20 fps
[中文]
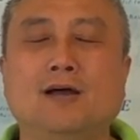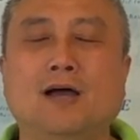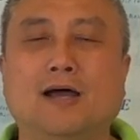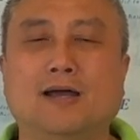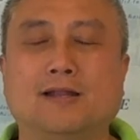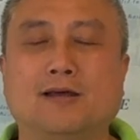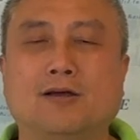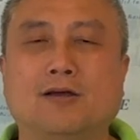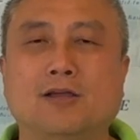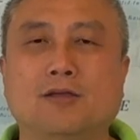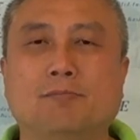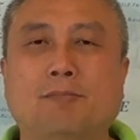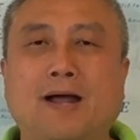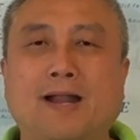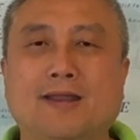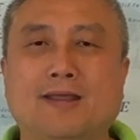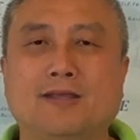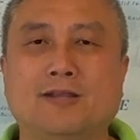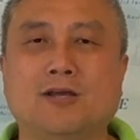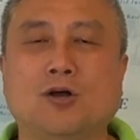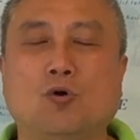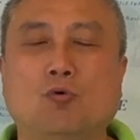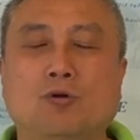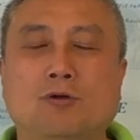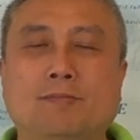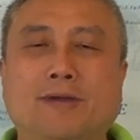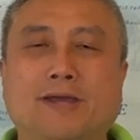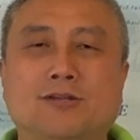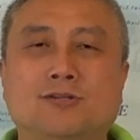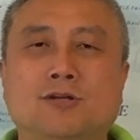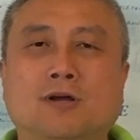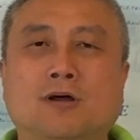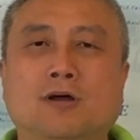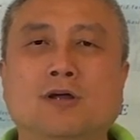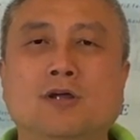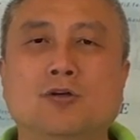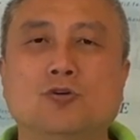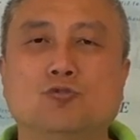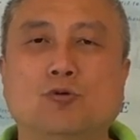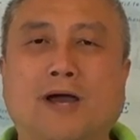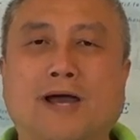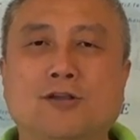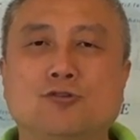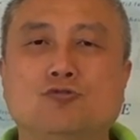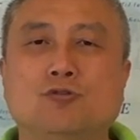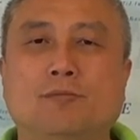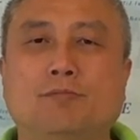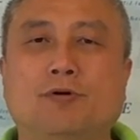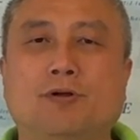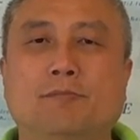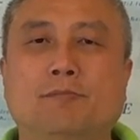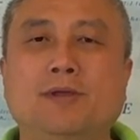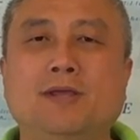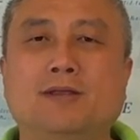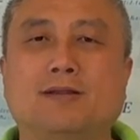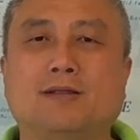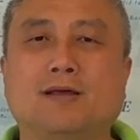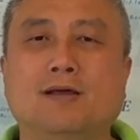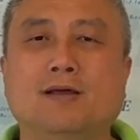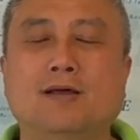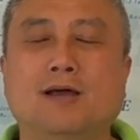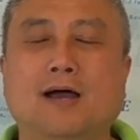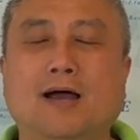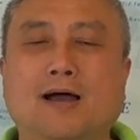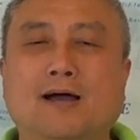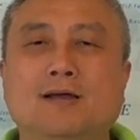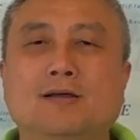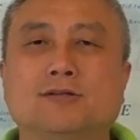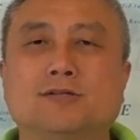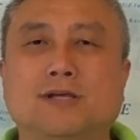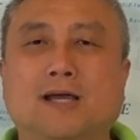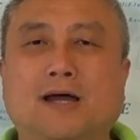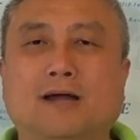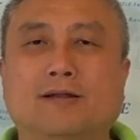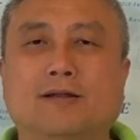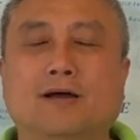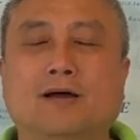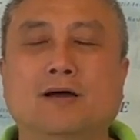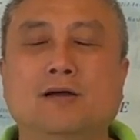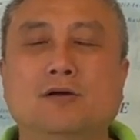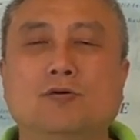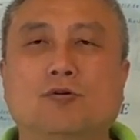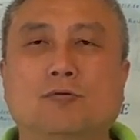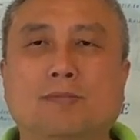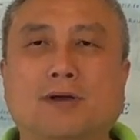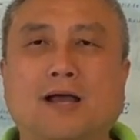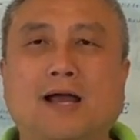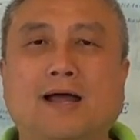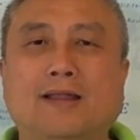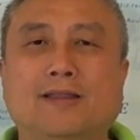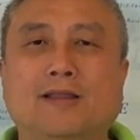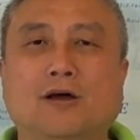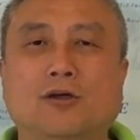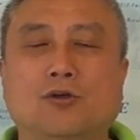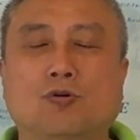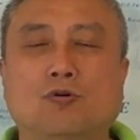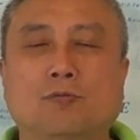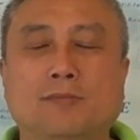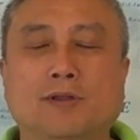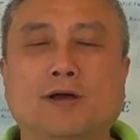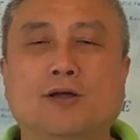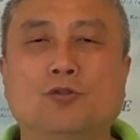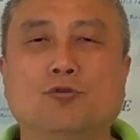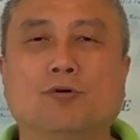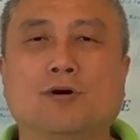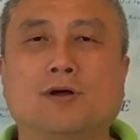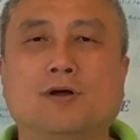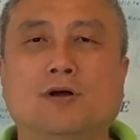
啊，他可以办理一个回美证 （reentry permit） 啊，这样呢，我们看到有我们很多